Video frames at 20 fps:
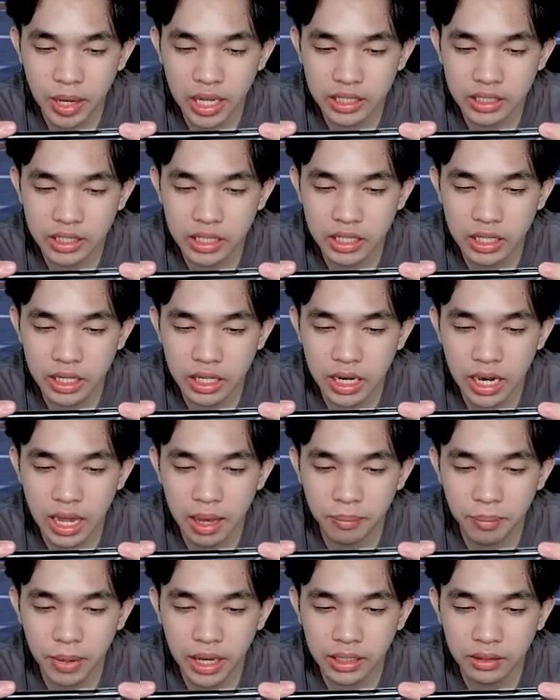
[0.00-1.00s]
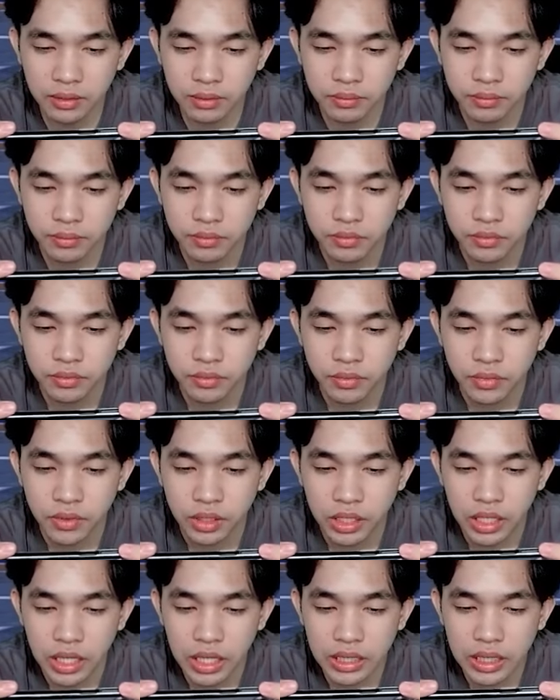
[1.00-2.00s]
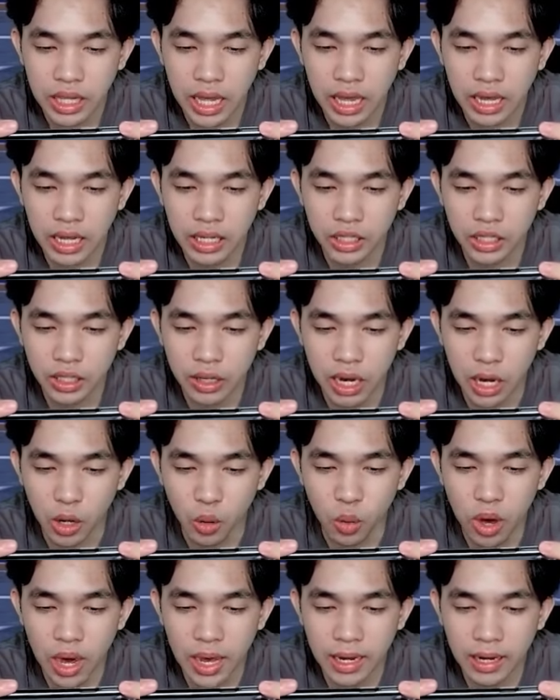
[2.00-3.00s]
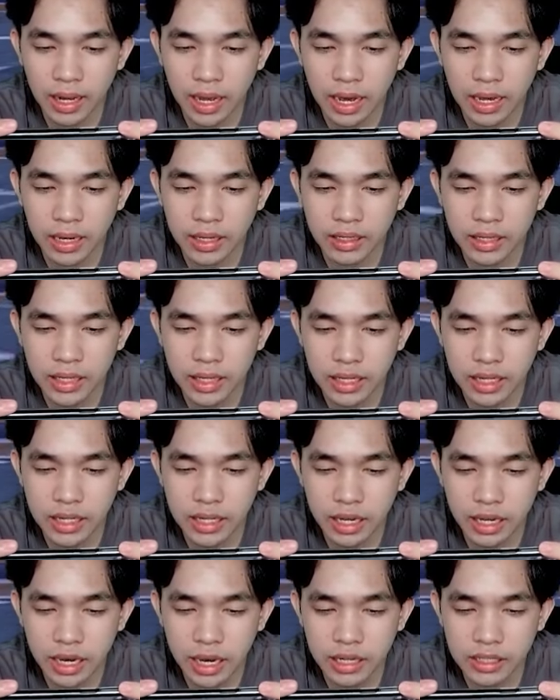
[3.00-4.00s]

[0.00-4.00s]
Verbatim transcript: versi kegelapan. Kita akan mengeluarkan ini dia